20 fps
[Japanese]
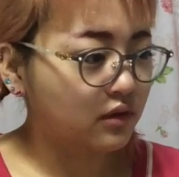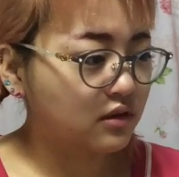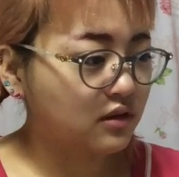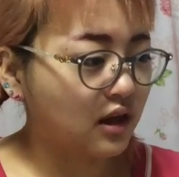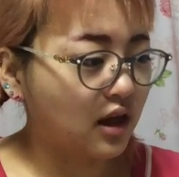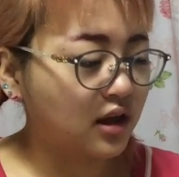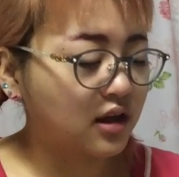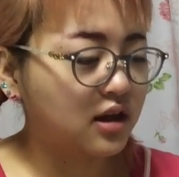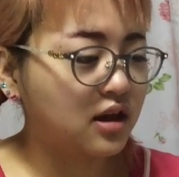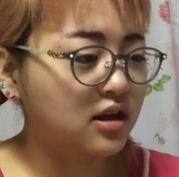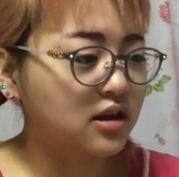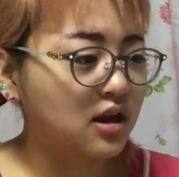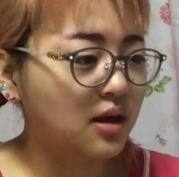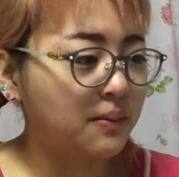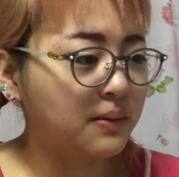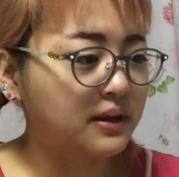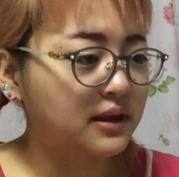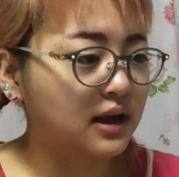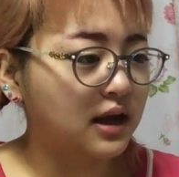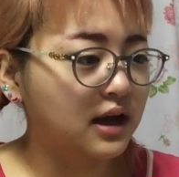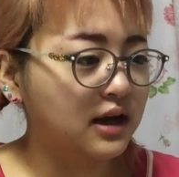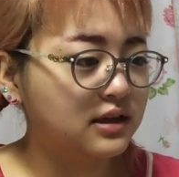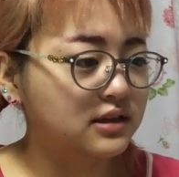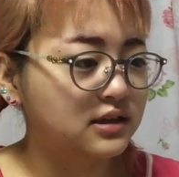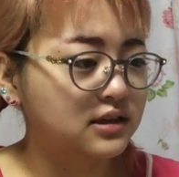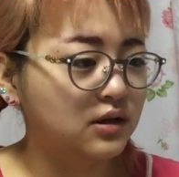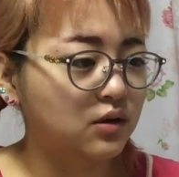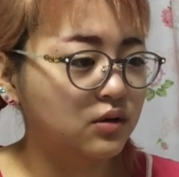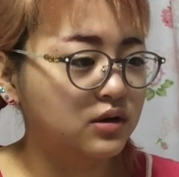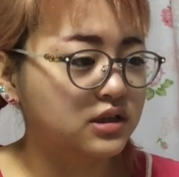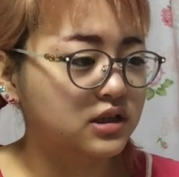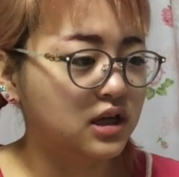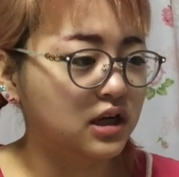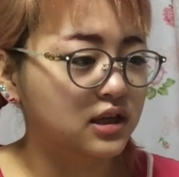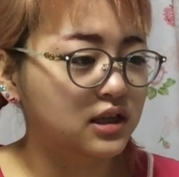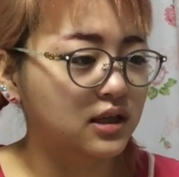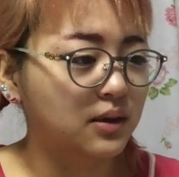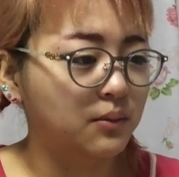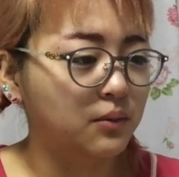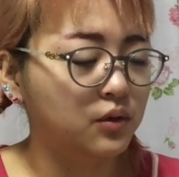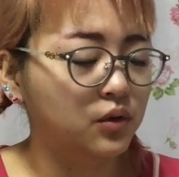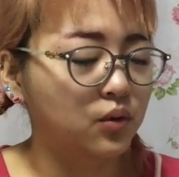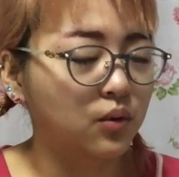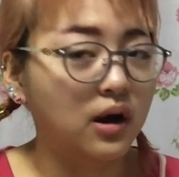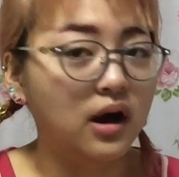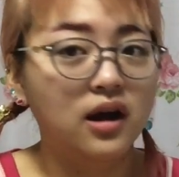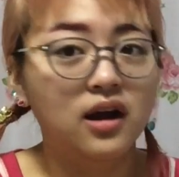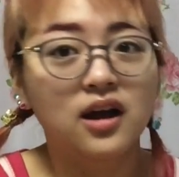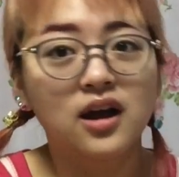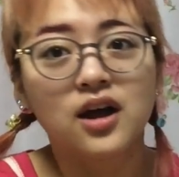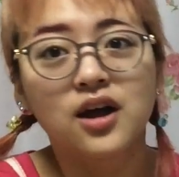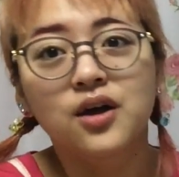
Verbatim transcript: 最近食べたアイスで美味しかったものは。